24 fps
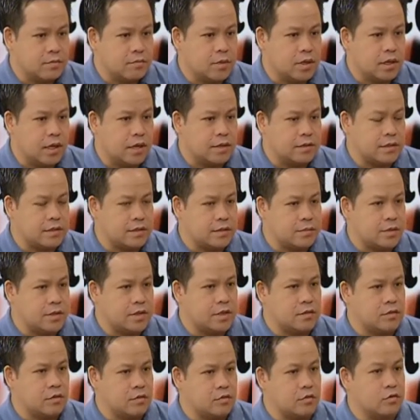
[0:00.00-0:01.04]
mag, ang
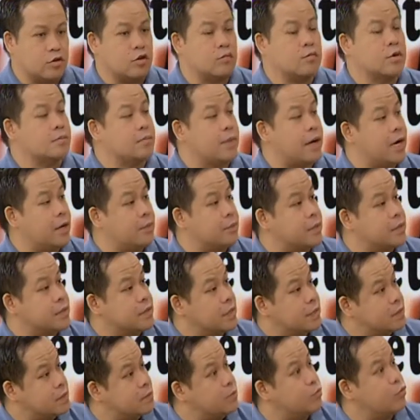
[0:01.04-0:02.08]
sasabihin ng doktor, oh,
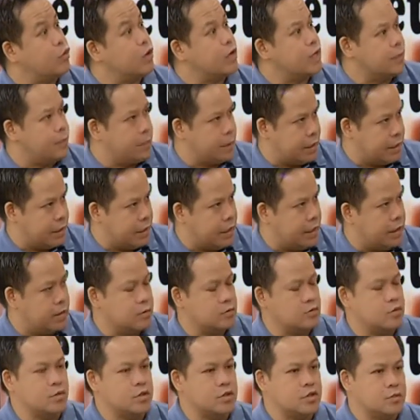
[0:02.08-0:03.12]
magpa-hypertensive workup ka na.
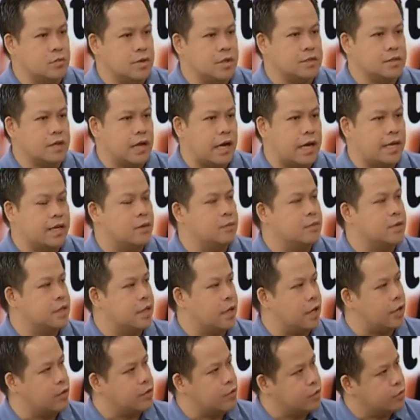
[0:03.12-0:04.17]
Okay. So which means, aalamin
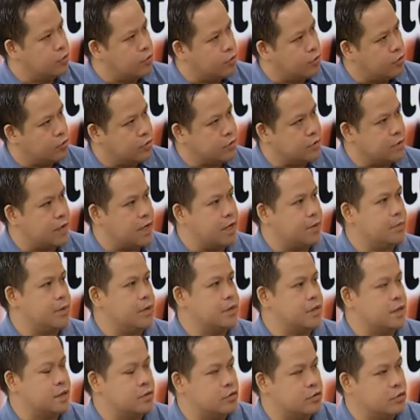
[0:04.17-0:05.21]
na ngayon ano ang cause ng
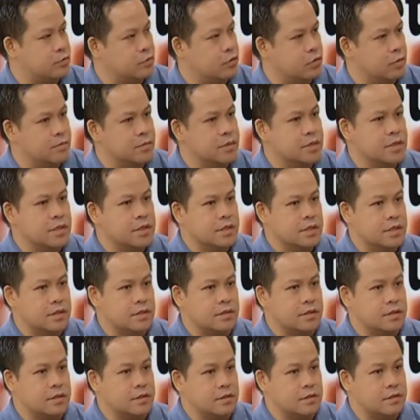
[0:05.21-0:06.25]
hypertension mo.
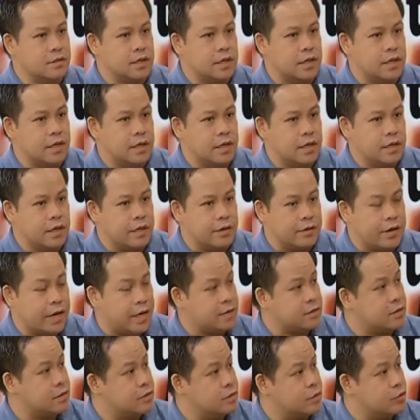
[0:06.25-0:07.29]
Is it uh, a
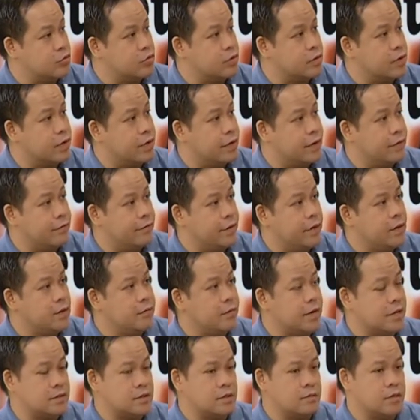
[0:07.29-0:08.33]
rise in the sugar level,
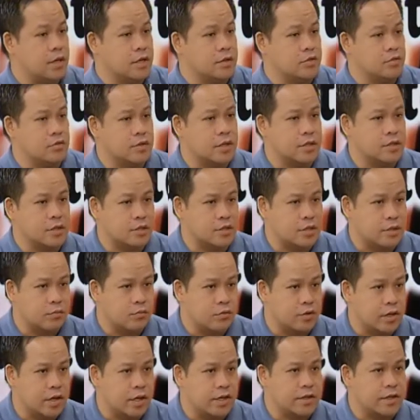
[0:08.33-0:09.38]
fasting blood sugar, check
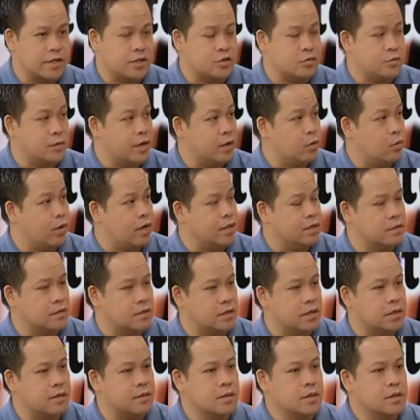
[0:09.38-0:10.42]
mo yan,
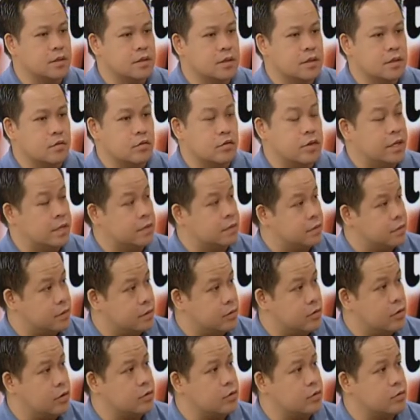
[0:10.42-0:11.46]
HbA1c,
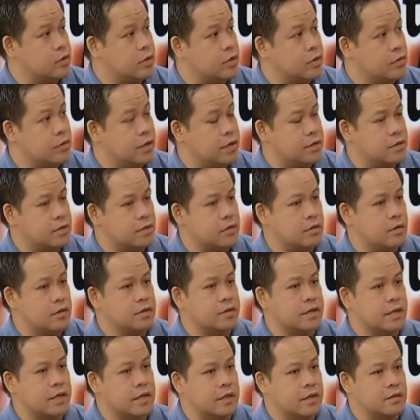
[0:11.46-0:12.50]
cholesterol, total
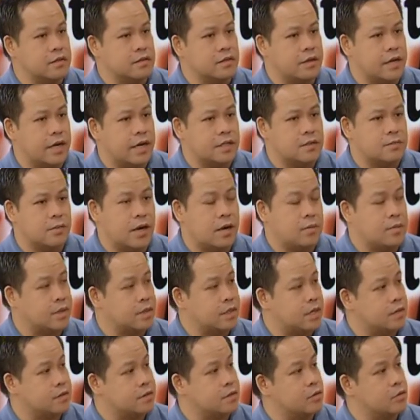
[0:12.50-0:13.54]
cholesterol, triglycerides, baka
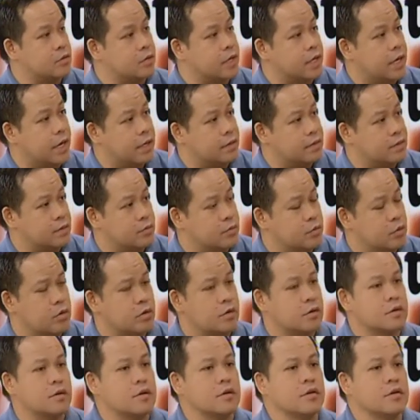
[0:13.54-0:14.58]
mataas ang uric acid mo,